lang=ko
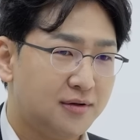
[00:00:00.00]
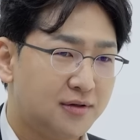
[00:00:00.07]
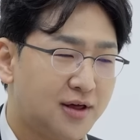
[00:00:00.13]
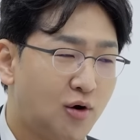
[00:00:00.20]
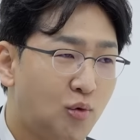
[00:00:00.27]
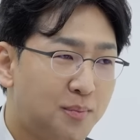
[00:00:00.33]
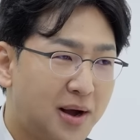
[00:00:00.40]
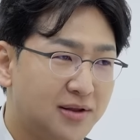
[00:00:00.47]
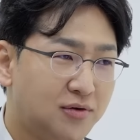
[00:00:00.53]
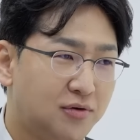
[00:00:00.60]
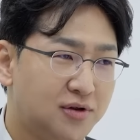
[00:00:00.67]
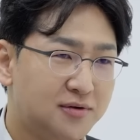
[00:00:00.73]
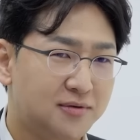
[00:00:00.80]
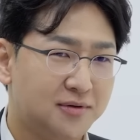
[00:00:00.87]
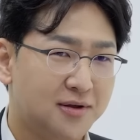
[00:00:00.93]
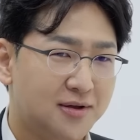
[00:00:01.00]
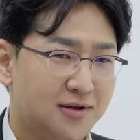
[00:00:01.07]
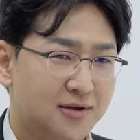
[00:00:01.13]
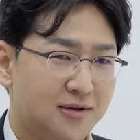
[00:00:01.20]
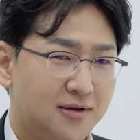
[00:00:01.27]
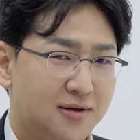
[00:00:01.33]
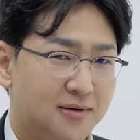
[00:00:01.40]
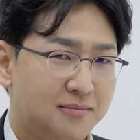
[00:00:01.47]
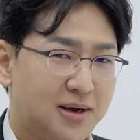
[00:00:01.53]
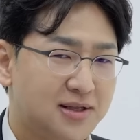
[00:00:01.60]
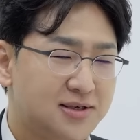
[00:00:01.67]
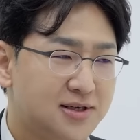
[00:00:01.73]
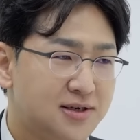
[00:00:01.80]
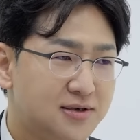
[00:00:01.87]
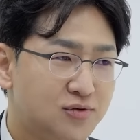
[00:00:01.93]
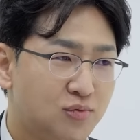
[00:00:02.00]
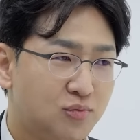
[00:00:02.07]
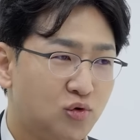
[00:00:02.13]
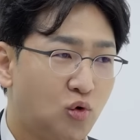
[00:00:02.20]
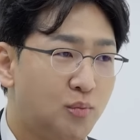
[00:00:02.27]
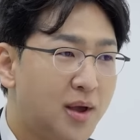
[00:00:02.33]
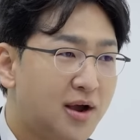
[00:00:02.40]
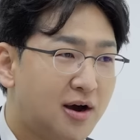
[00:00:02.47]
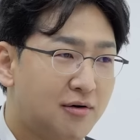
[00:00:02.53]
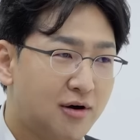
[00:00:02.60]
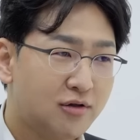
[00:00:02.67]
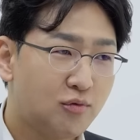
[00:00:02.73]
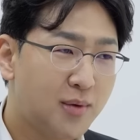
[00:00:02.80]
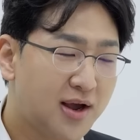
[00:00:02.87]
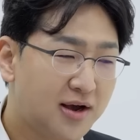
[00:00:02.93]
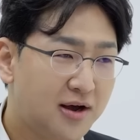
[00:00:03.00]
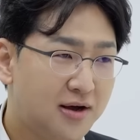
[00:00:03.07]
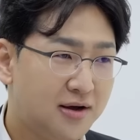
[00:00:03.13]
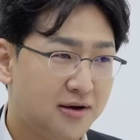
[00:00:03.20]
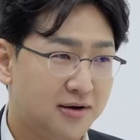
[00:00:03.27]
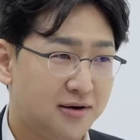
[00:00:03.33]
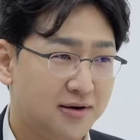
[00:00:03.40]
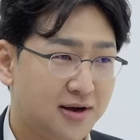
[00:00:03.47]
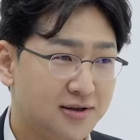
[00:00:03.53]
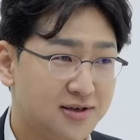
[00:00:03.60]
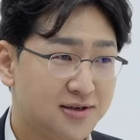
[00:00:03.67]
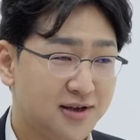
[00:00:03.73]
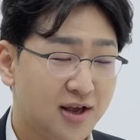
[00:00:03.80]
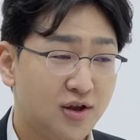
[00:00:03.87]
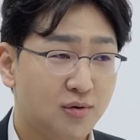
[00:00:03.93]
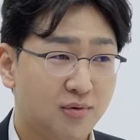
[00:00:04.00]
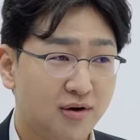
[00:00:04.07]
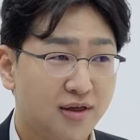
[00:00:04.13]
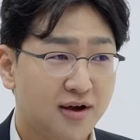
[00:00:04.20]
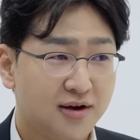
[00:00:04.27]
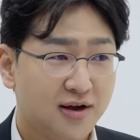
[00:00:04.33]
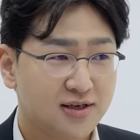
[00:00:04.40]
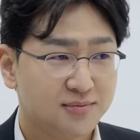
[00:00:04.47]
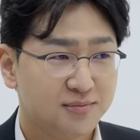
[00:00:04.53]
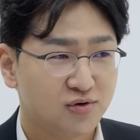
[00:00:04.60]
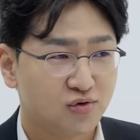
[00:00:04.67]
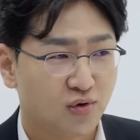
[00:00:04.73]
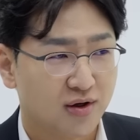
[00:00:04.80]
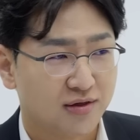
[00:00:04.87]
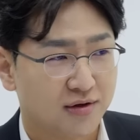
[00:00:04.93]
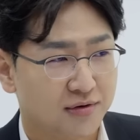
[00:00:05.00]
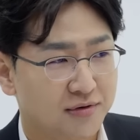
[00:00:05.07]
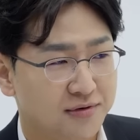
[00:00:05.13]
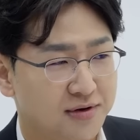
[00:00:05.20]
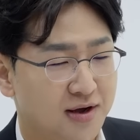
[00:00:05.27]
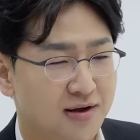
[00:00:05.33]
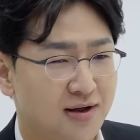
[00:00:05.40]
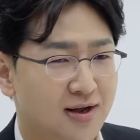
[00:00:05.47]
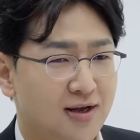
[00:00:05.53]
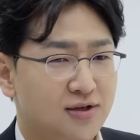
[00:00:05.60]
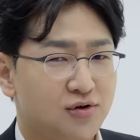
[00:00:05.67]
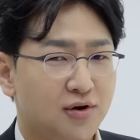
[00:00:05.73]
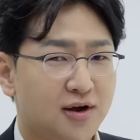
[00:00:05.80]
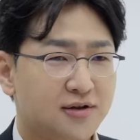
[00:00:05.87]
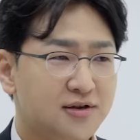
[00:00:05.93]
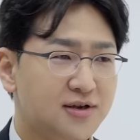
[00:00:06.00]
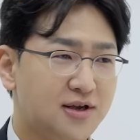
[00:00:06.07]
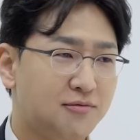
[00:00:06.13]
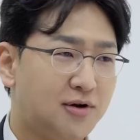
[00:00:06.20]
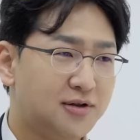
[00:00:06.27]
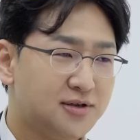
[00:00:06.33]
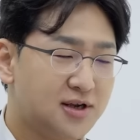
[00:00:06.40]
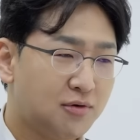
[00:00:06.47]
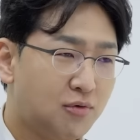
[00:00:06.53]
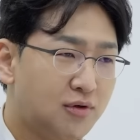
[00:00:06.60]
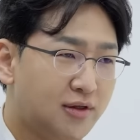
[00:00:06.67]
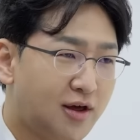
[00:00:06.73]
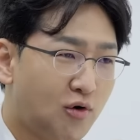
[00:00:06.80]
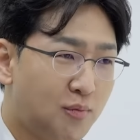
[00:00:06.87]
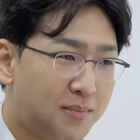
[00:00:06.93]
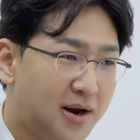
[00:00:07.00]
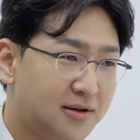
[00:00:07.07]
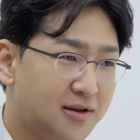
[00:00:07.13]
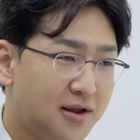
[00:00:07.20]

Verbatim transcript: 사고 판 거는 마치 좀 도매가와 소매가 음. 같은 개념으로 생각하시면 좋겠어요. 그러니까 아. 그러니까 저희 같은 기관은 채권을 사고 팔